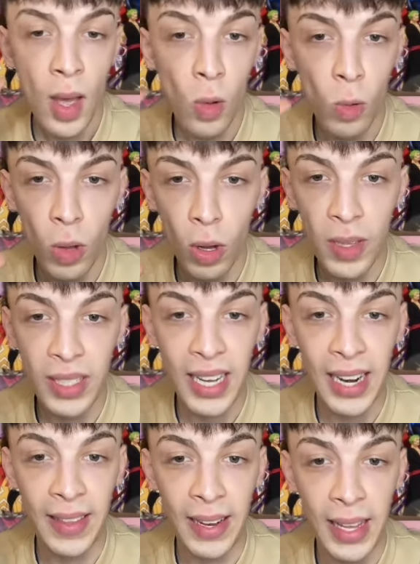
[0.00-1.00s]
Luego
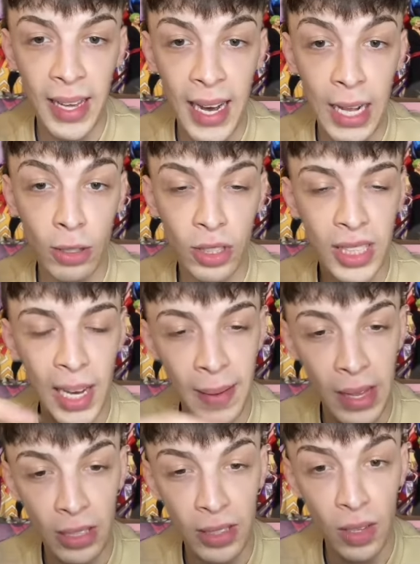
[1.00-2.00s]
descartaría a los
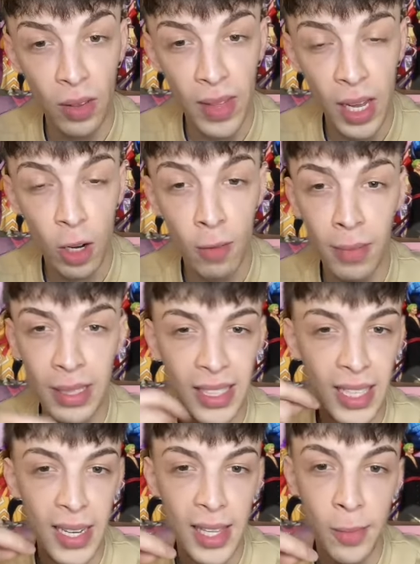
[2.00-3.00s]
caballeros del zodiaco,
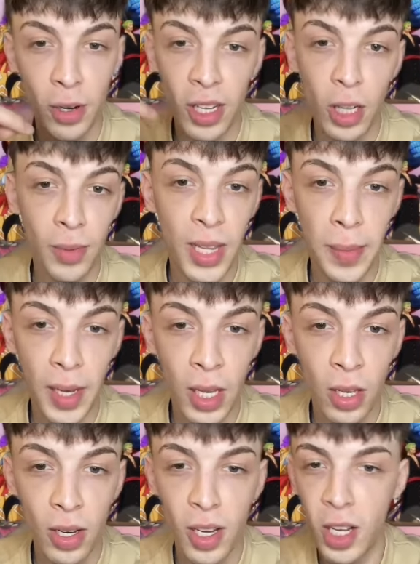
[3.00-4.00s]
básicamente porque lo
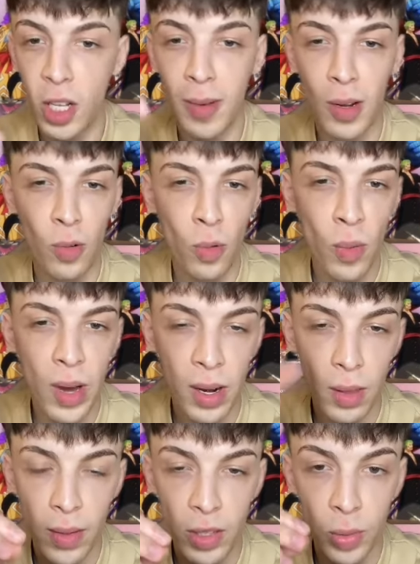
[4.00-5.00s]
pequeño y no me acuerdo
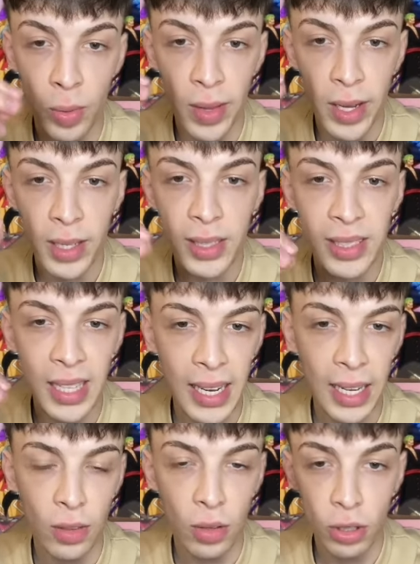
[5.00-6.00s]
de su poder. Sé que
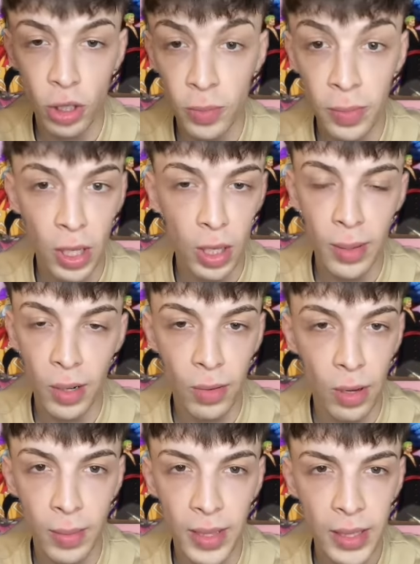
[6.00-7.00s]
eran tochos, pero no me acuerdo
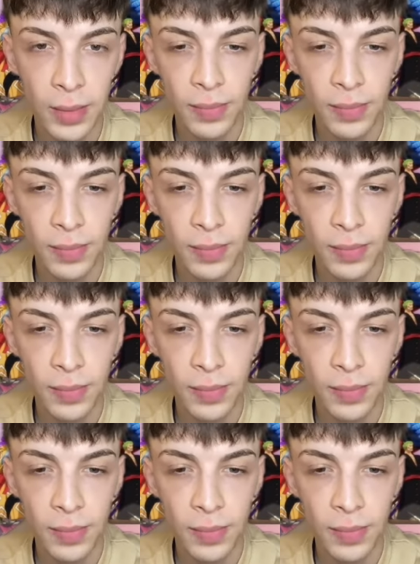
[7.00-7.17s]
más.